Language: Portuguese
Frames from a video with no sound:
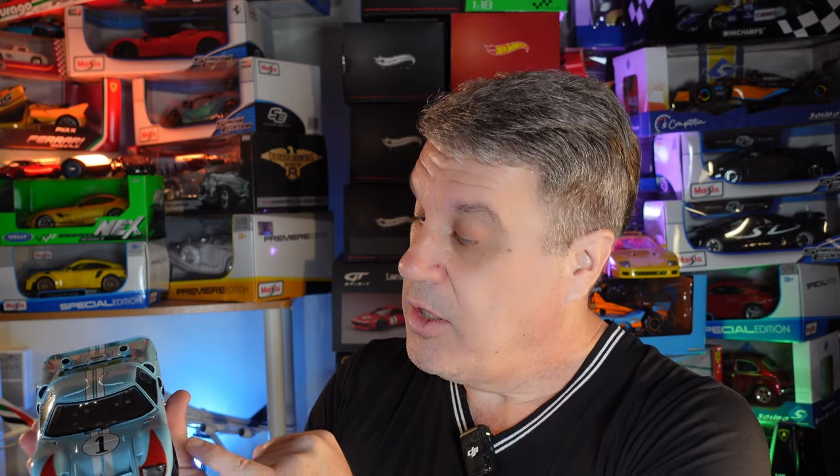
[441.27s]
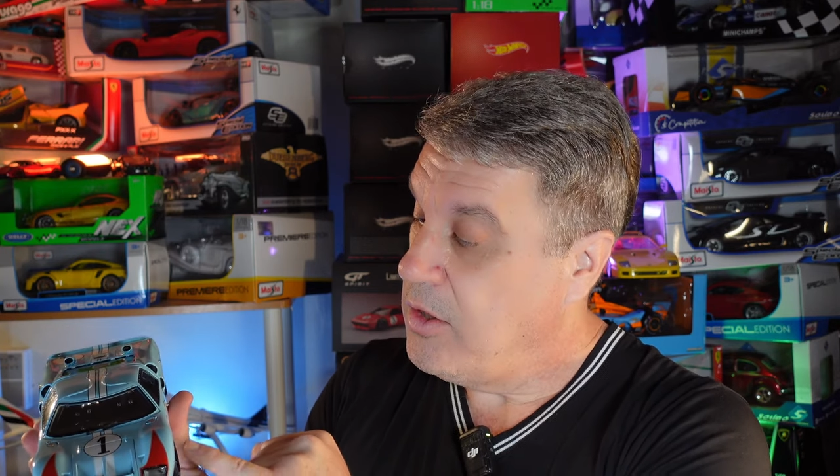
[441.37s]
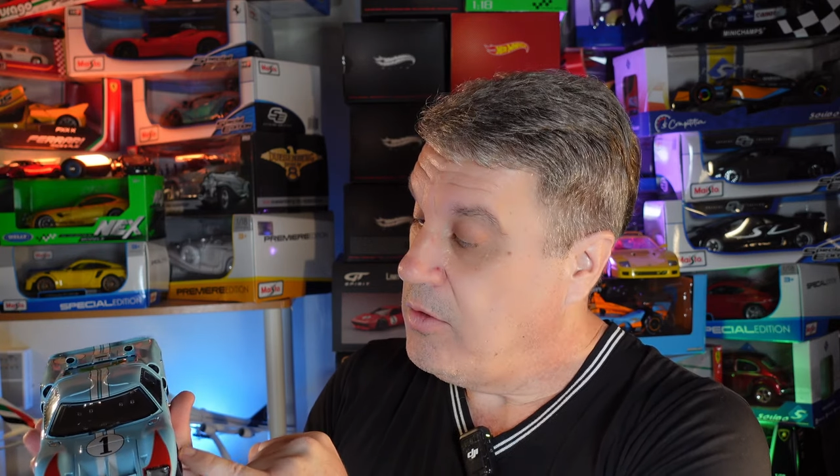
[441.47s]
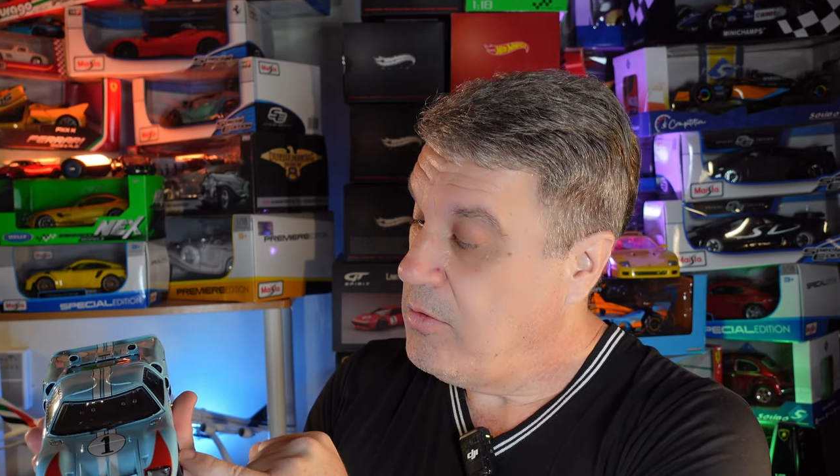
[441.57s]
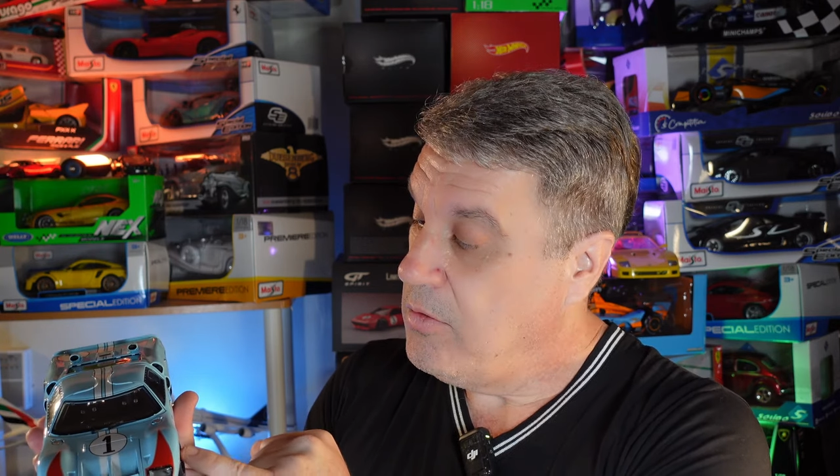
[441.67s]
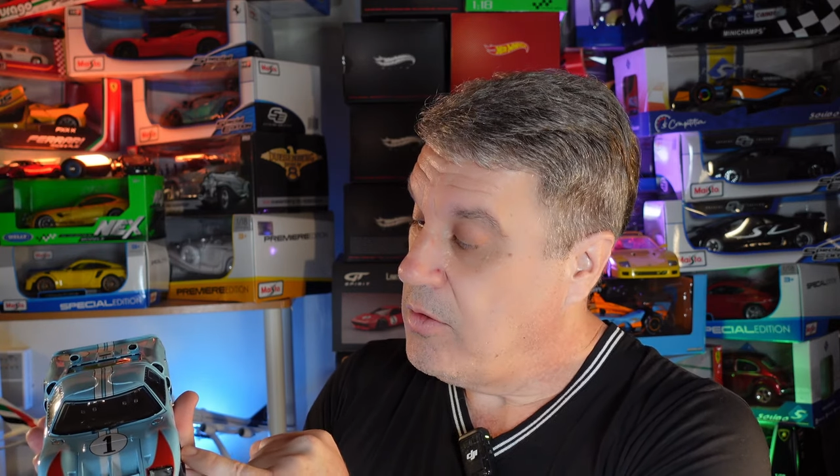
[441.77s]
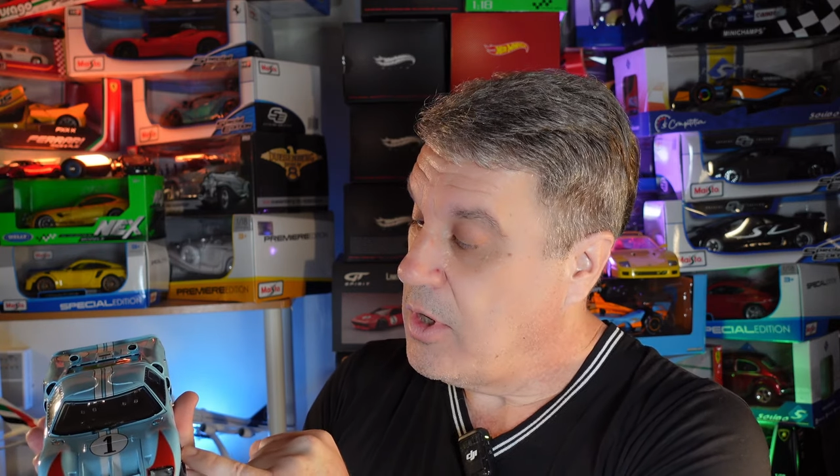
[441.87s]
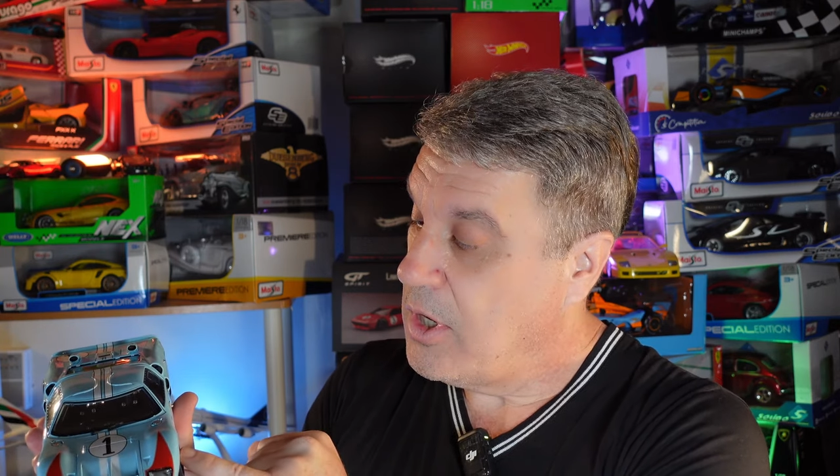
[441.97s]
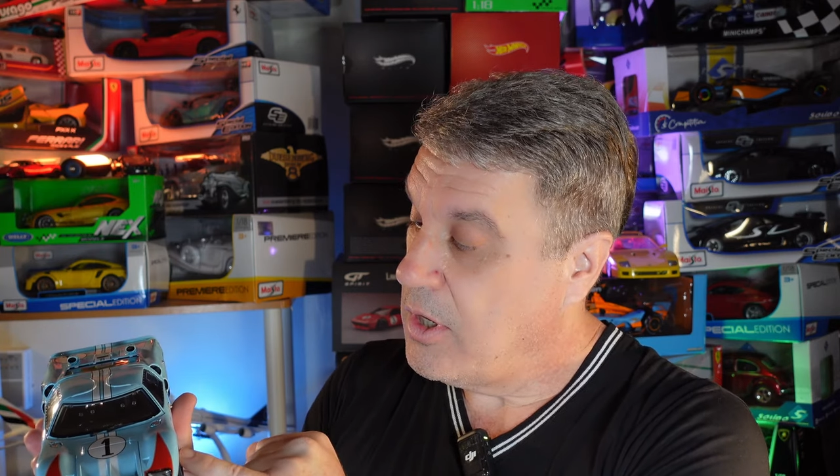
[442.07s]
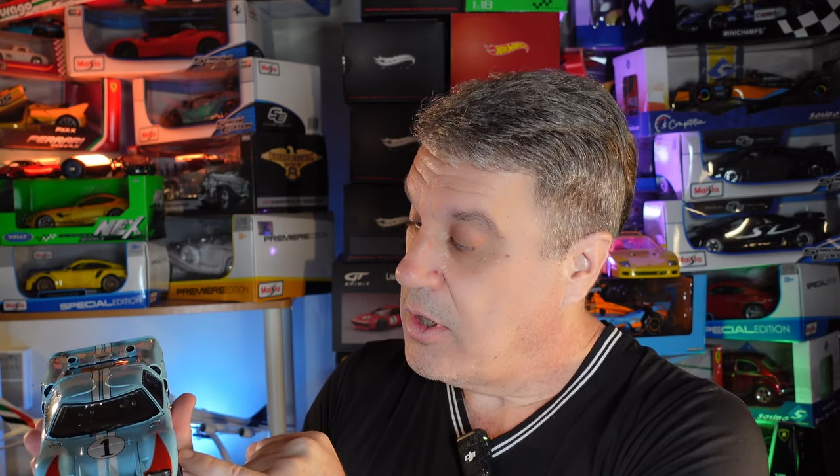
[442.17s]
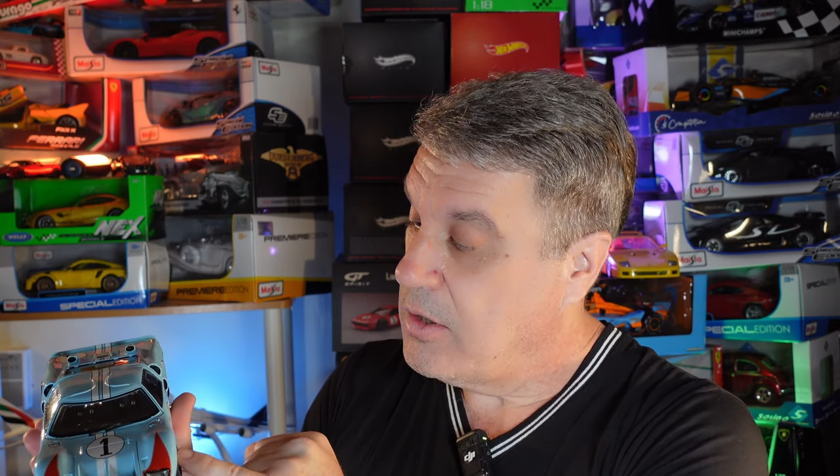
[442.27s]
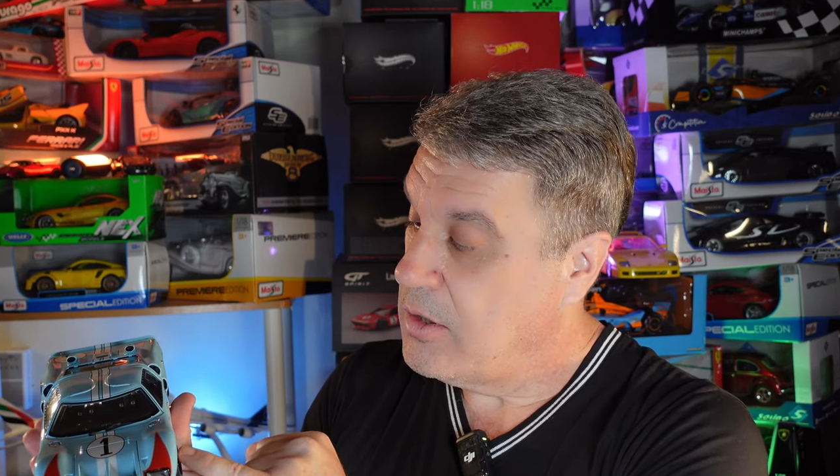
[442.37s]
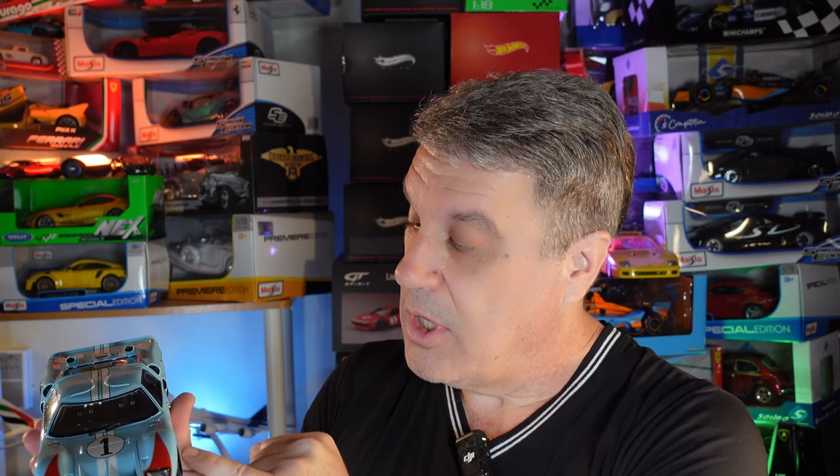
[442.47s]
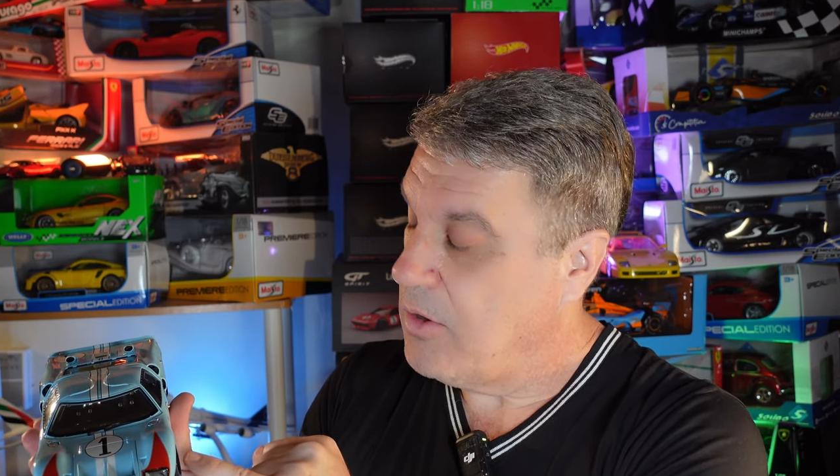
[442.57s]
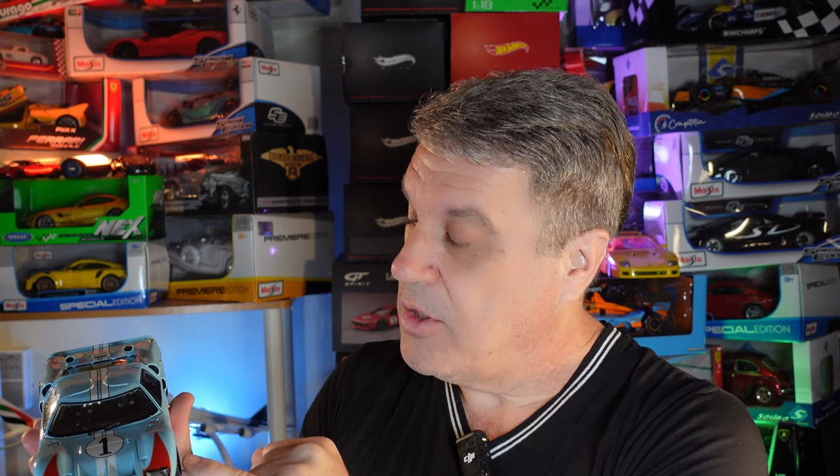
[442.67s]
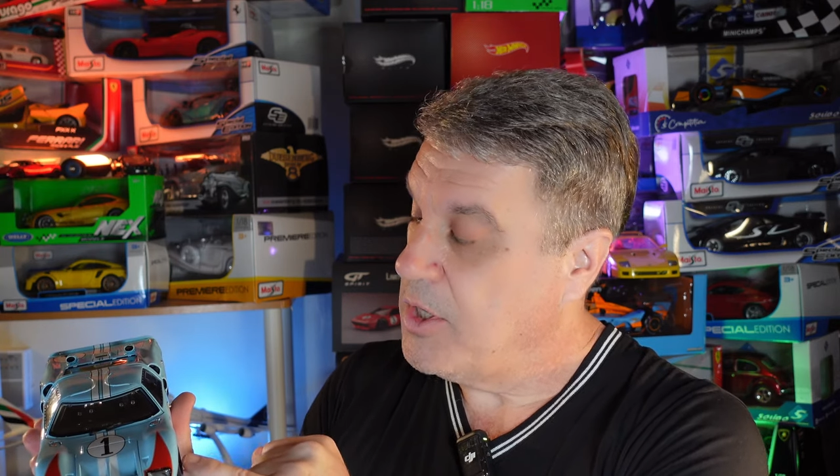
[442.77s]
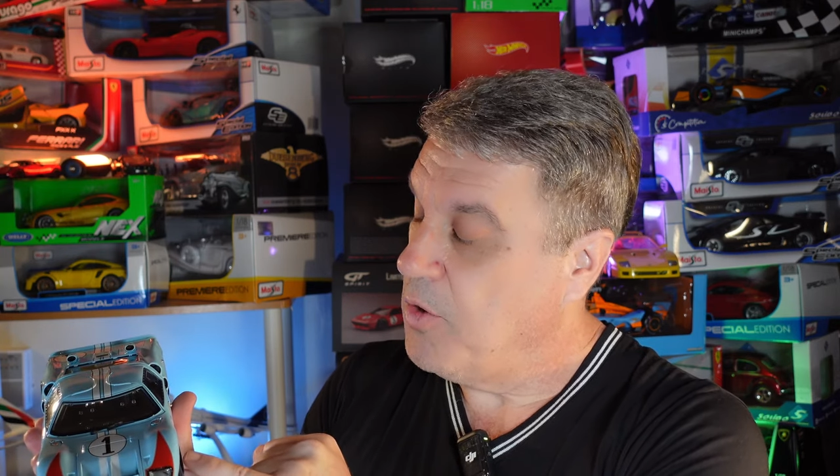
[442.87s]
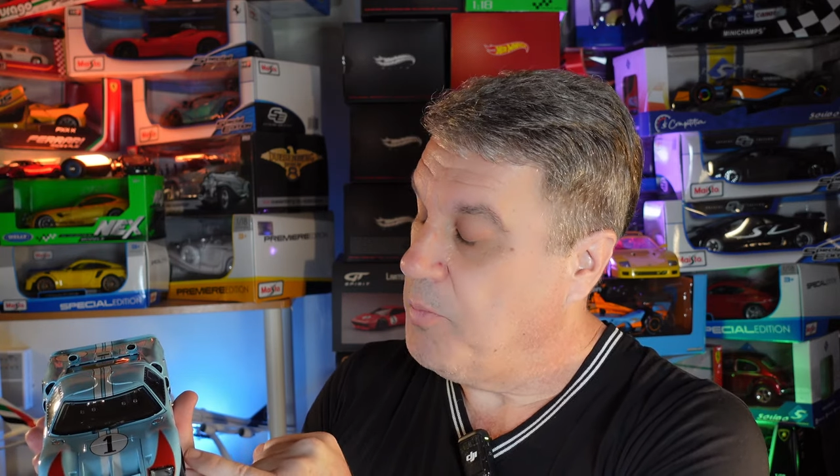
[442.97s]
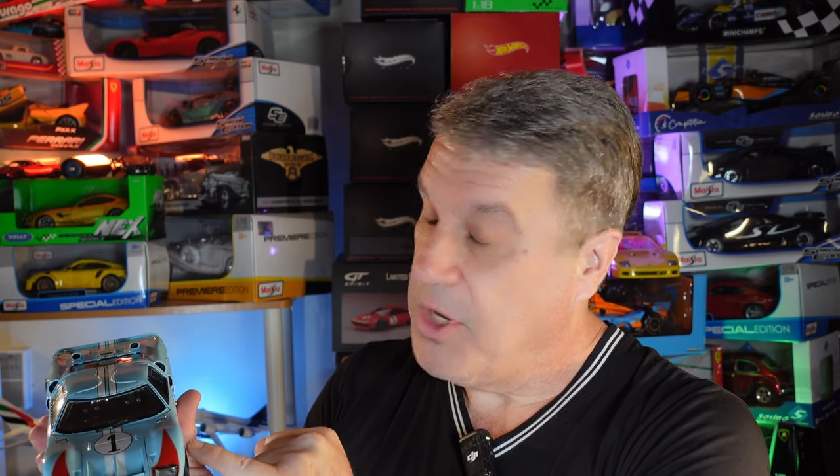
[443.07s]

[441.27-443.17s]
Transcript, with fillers: e o a, a roda não,